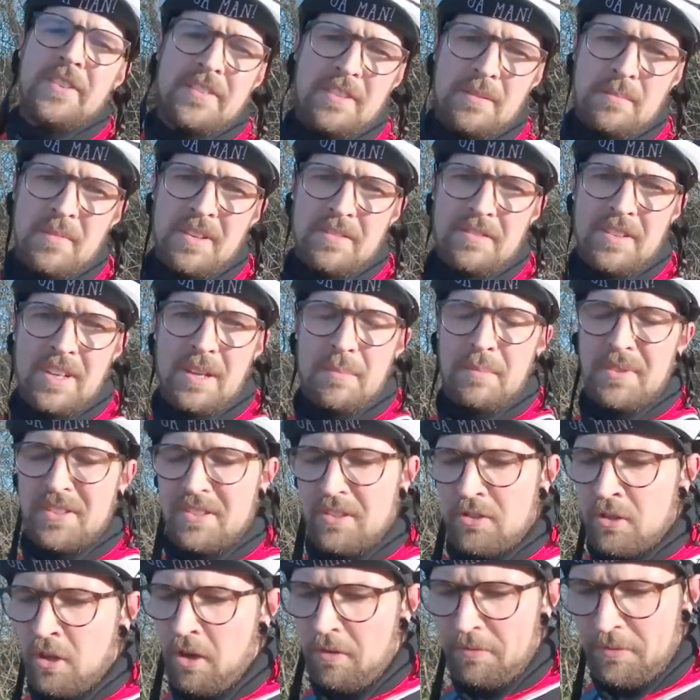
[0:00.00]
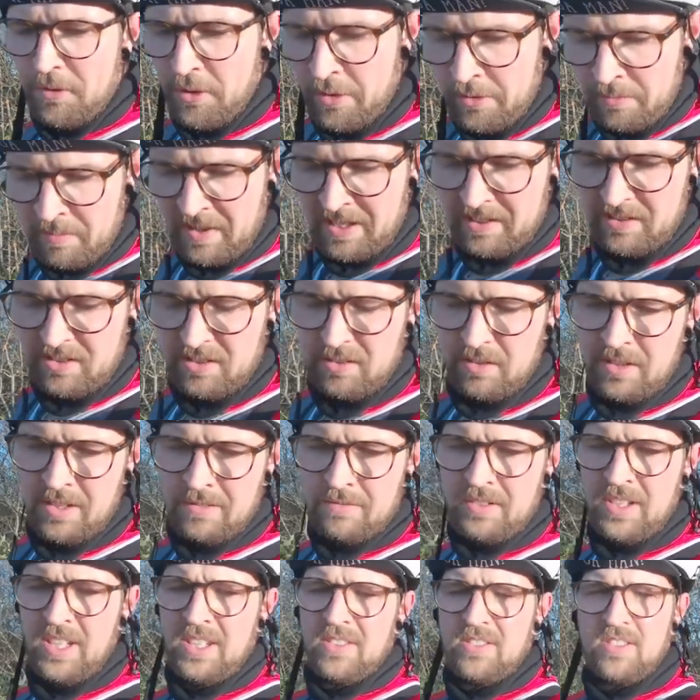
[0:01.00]
wir sind mal wieder ein bisschen Offroad-mäßig
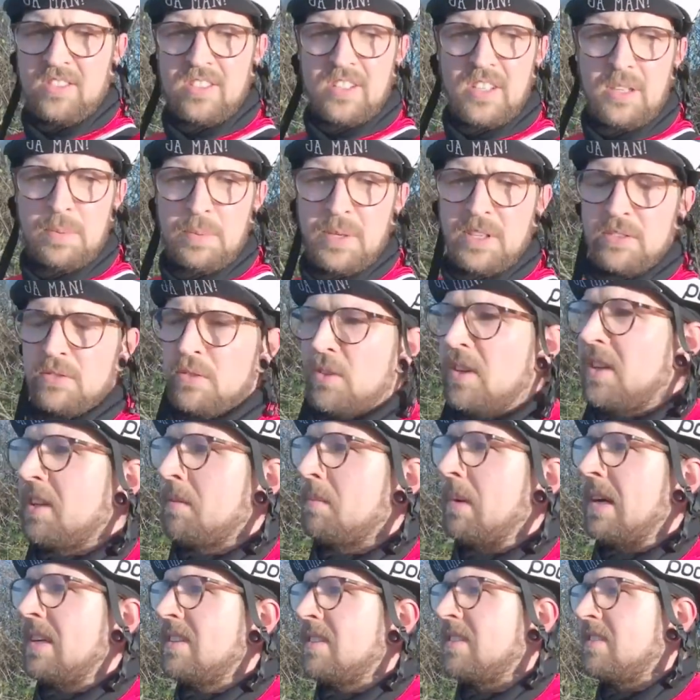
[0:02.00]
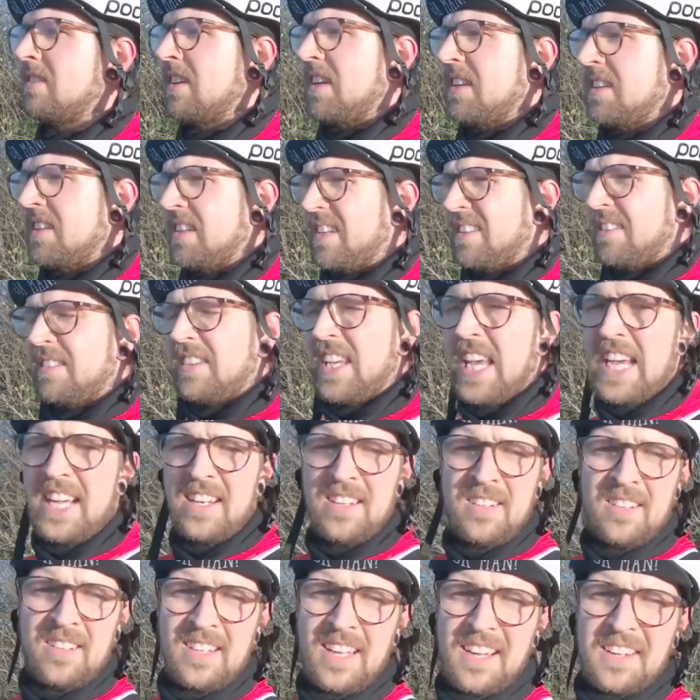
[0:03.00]
unterwegs. Ich persönlich mag das ja eigentlich ganz
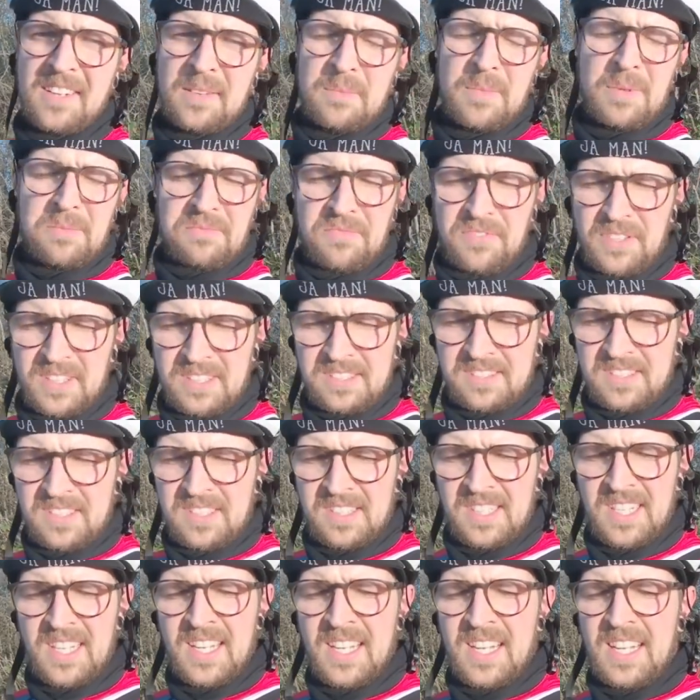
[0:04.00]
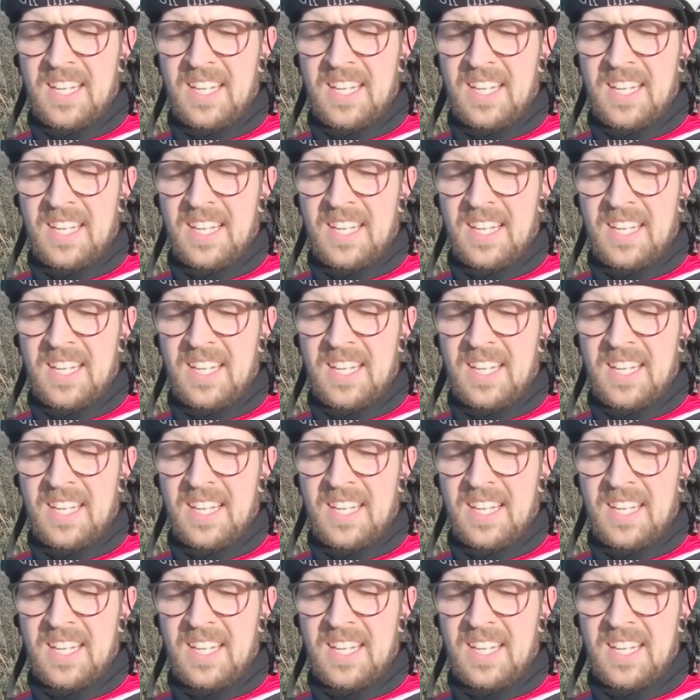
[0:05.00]
gerne, gerade mit dem Fixie.